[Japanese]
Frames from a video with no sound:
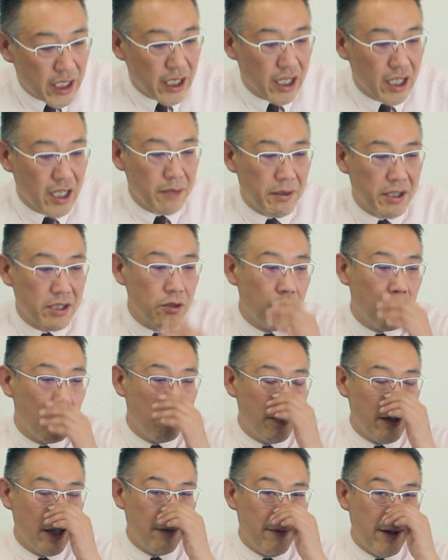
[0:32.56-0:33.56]
だければと
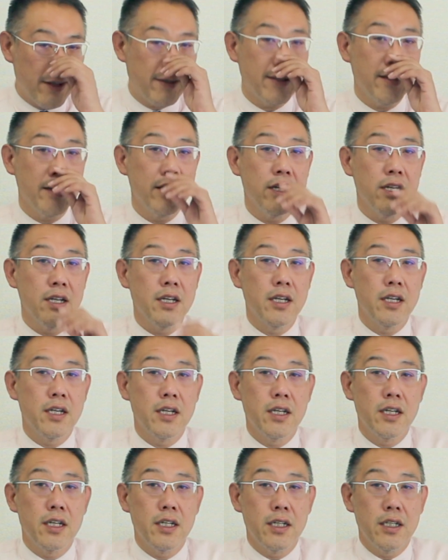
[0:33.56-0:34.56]
思います。
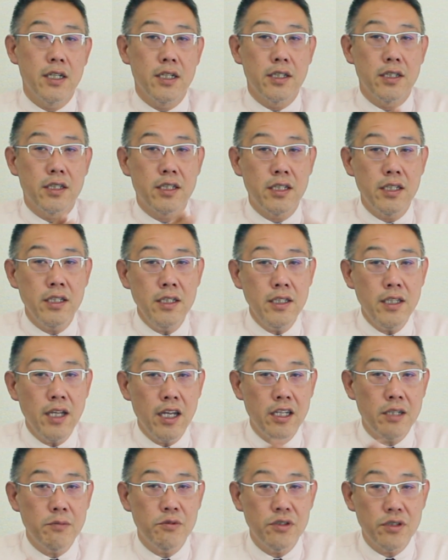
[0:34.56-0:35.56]
賃
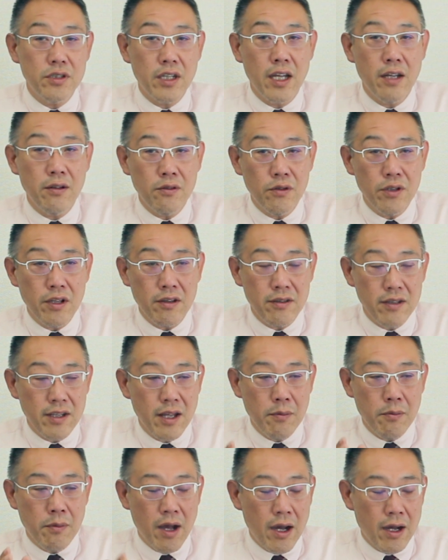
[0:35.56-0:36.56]
貸の物件をです
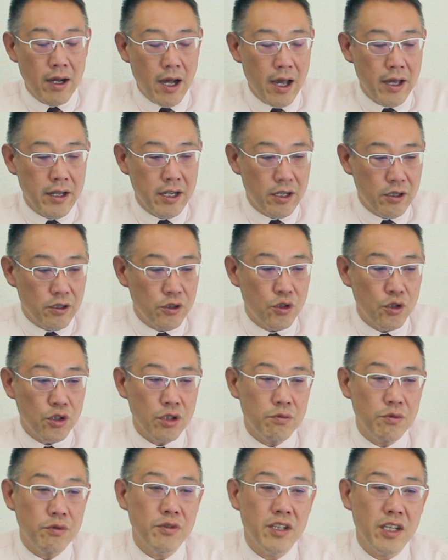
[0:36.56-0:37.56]
ね、まあ借りるとい
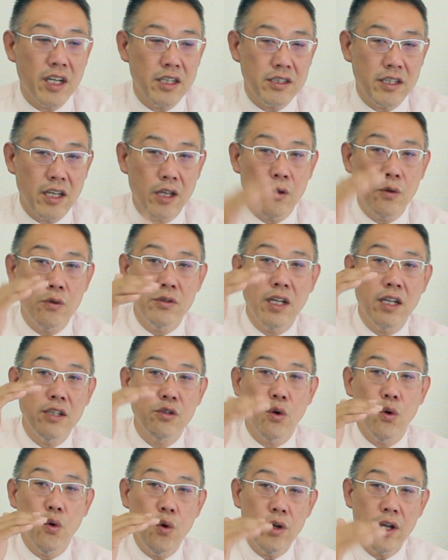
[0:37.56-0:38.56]
う部分に関していろんな
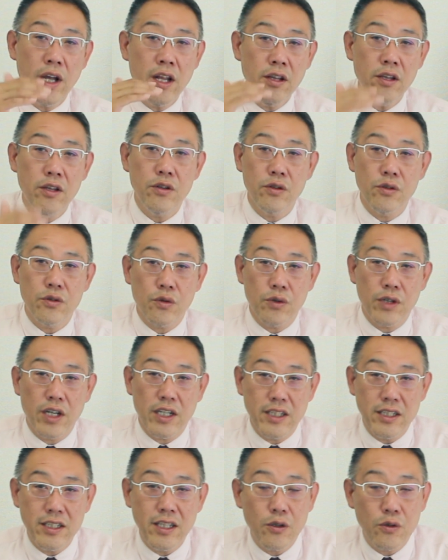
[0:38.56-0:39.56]
条件というところ
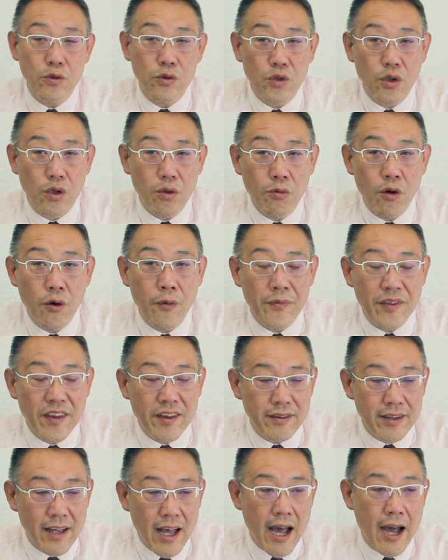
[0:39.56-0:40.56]
が出てくると思うん
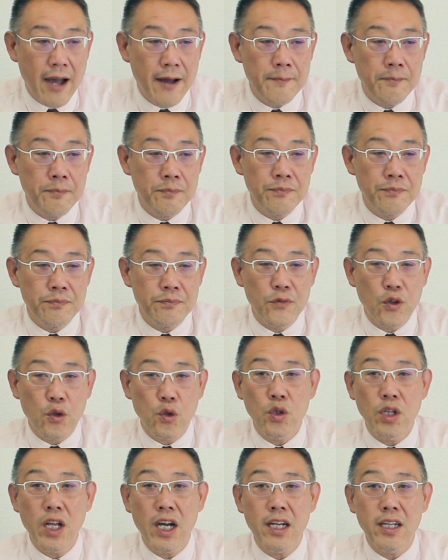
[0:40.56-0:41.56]
ですが、そ
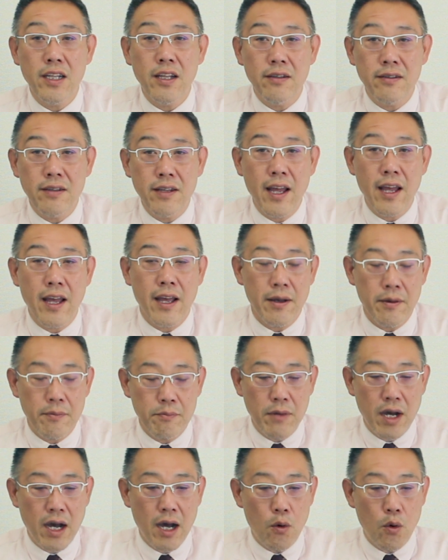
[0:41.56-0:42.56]
の中でですね、
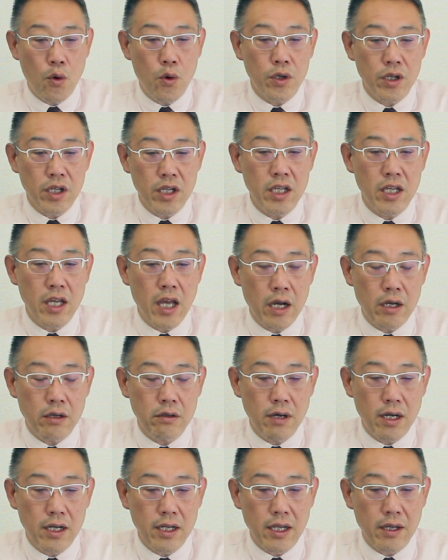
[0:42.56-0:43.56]
まあ大きい
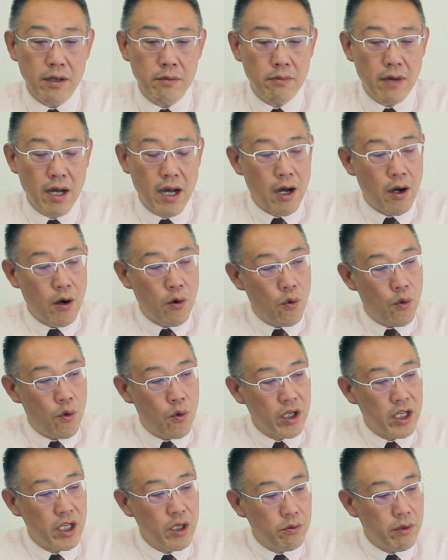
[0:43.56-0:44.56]
役割、まあ
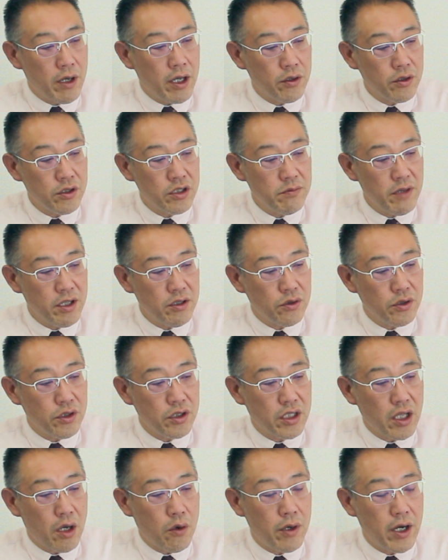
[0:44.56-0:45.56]
大きいウェイト占めるといっ
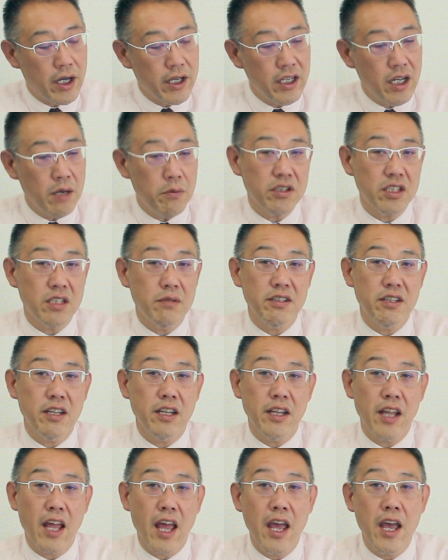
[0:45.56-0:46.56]
た方がいいかもしれませ
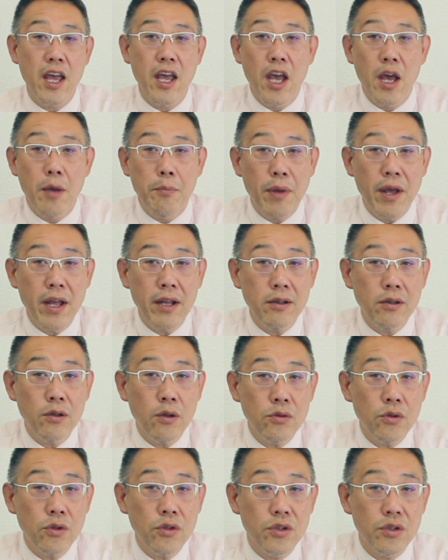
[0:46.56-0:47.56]
んね。
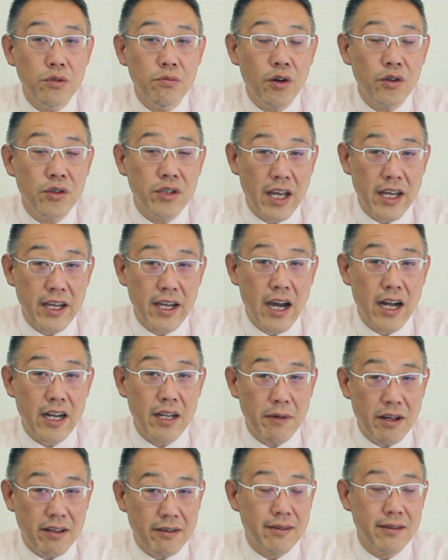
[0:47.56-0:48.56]
ペットという問題があ
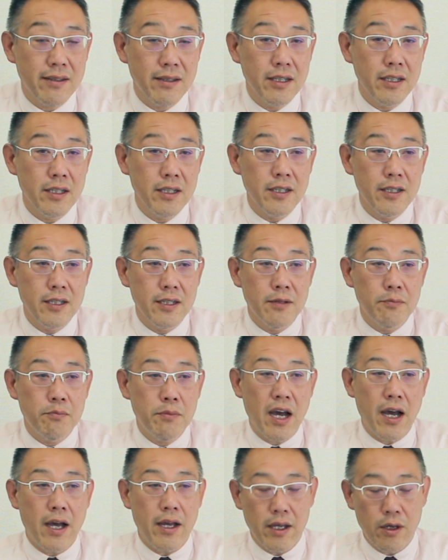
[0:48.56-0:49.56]
ります。
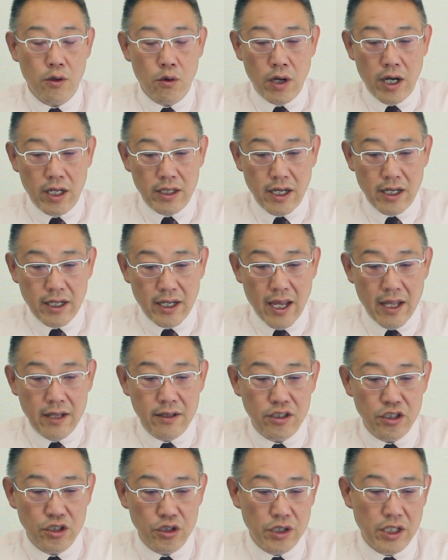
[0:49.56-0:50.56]
まあ小型
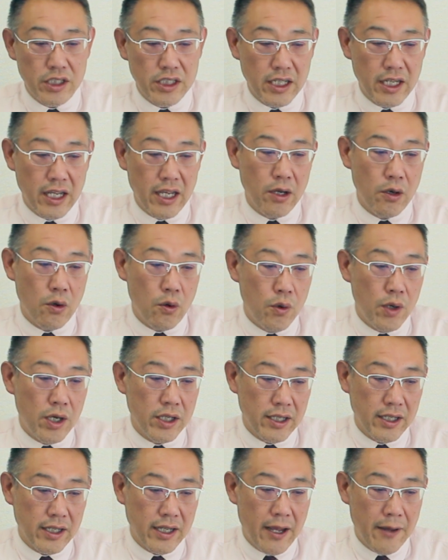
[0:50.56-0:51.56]
犬、中型犬、大
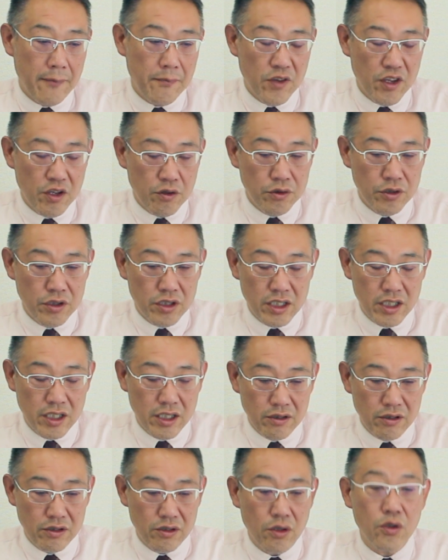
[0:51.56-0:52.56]
型犬、内
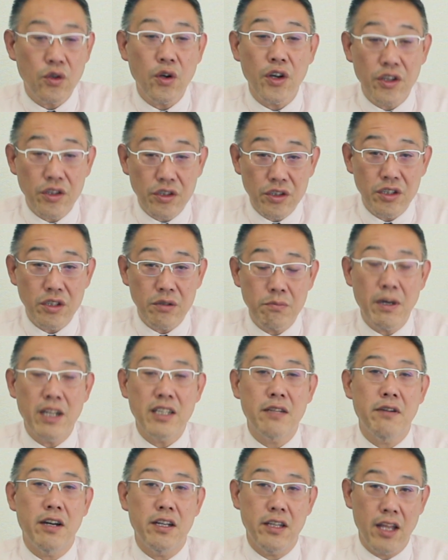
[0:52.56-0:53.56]
犬、外犬、ま
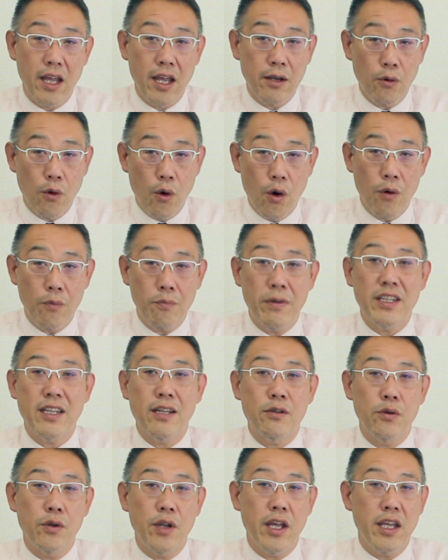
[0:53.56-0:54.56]
たは猫、ま
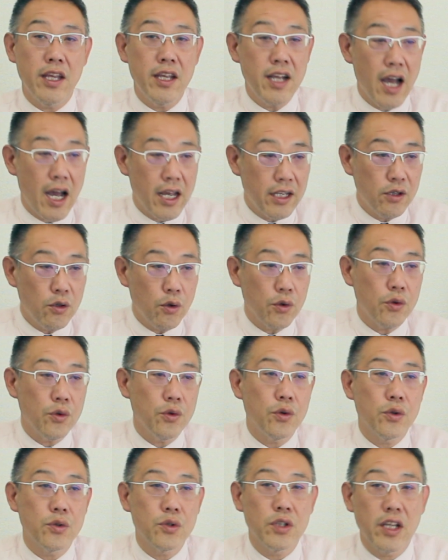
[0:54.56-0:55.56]
たそれ以外とい
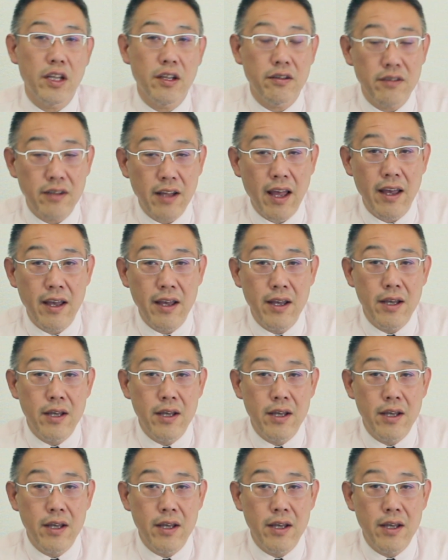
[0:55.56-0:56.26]
うことでですね、